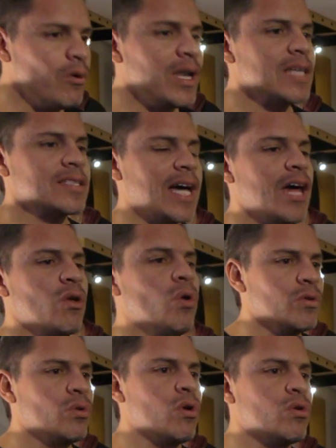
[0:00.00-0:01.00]
Hemos lanzado
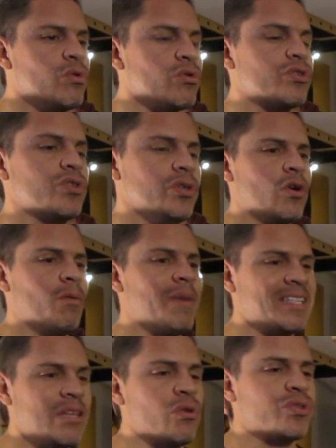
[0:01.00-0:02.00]
un concurso con
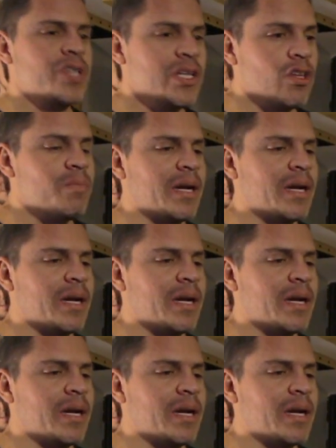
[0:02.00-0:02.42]
más de 200